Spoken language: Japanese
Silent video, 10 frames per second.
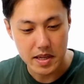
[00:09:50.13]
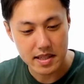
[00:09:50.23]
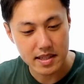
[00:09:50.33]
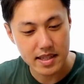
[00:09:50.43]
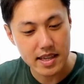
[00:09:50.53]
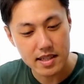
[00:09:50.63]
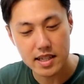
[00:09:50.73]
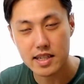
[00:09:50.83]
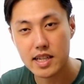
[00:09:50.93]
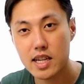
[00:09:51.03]
で、
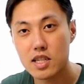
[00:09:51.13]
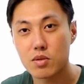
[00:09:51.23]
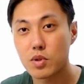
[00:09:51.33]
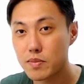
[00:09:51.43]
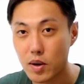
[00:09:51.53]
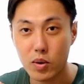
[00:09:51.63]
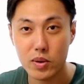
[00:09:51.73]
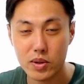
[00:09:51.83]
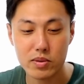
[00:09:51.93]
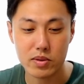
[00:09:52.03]
メッセンジャーに関しても
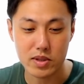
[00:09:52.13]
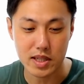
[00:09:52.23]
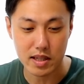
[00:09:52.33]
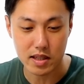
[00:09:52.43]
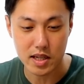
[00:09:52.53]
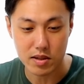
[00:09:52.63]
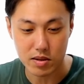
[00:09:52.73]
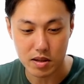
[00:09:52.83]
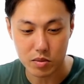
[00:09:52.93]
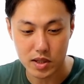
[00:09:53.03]
今ほとんど使っ
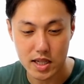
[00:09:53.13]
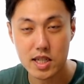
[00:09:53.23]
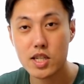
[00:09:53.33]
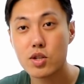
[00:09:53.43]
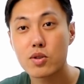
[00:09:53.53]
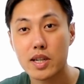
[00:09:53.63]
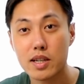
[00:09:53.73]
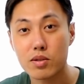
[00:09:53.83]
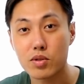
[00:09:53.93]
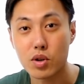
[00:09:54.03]
てないので、もう断捨離し
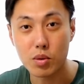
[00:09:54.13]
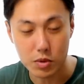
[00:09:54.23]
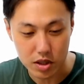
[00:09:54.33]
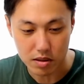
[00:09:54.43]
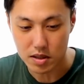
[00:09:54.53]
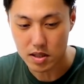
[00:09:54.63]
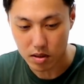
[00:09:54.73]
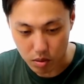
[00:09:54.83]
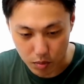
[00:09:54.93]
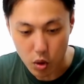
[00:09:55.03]
ようかなというふうに思ってる
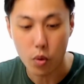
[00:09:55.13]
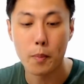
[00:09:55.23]
んですけど